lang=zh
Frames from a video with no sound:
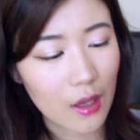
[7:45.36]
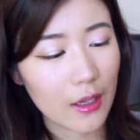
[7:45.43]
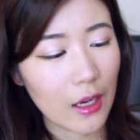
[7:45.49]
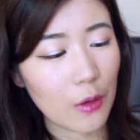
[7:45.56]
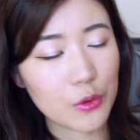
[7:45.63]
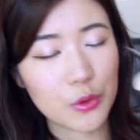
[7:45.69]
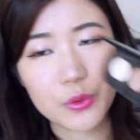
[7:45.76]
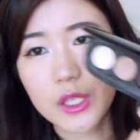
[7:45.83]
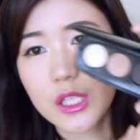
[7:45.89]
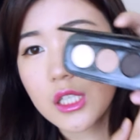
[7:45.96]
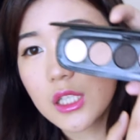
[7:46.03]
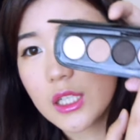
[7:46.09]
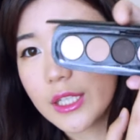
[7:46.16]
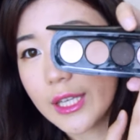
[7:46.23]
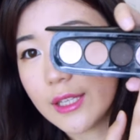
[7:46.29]
然后中间
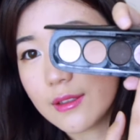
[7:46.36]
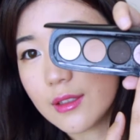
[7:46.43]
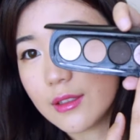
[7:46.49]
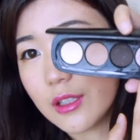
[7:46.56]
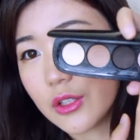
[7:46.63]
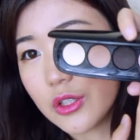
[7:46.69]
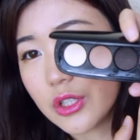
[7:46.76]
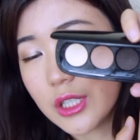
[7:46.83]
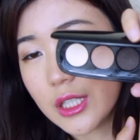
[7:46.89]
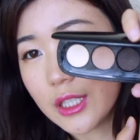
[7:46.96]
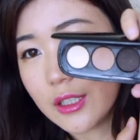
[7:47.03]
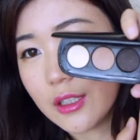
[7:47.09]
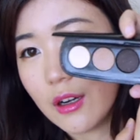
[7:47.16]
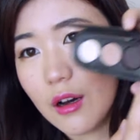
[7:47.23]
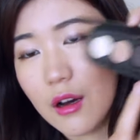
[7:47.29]
这个颜色呢是一
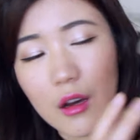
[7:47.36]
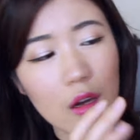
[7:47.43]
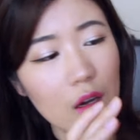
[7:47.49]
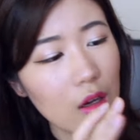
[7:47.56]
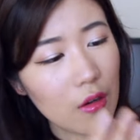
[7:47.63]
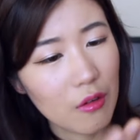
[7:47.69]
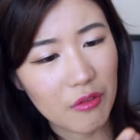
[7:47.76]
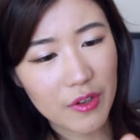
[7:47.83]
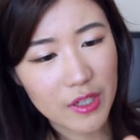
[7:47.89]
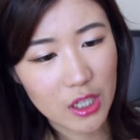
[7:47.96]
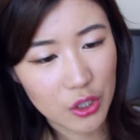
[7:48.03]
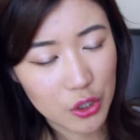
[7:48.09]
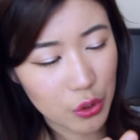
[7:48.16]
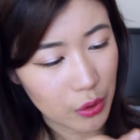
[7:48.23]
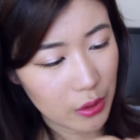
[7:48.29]
个非
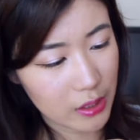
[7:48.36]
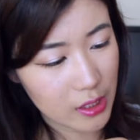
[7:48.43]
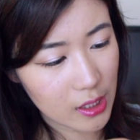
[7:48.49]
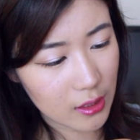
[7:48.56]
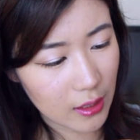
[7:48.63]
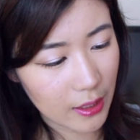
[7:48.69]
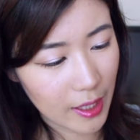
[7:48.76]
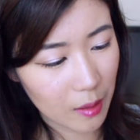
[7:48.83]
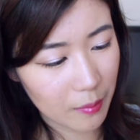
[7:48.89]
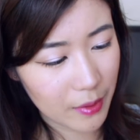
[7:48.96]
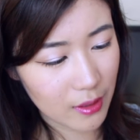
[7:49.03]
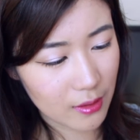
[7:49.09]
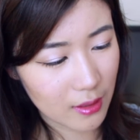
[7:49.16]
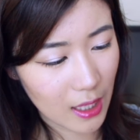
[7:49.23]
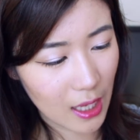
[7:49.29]
常纯正的亮
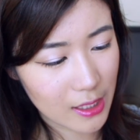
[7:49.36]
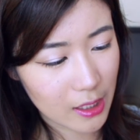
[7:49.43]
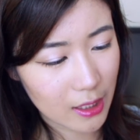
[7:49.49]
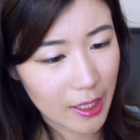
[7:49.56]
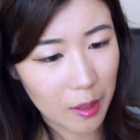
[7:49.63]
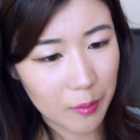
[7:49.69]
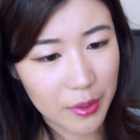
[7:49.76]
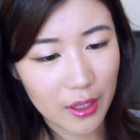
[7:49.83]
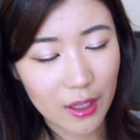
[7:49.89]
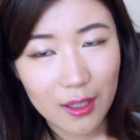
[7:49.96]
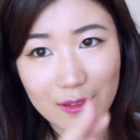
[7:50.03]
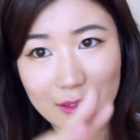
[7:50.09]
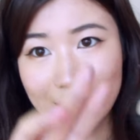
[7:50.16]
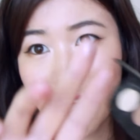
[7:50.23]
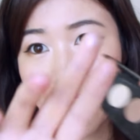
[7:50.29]
片色，它这个亮片
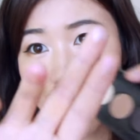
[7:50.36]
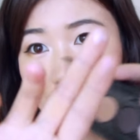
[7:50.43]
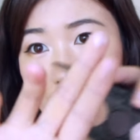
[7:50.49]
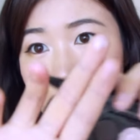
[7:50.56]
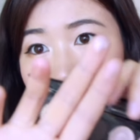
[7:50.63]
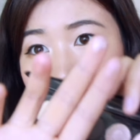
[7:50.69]
很大，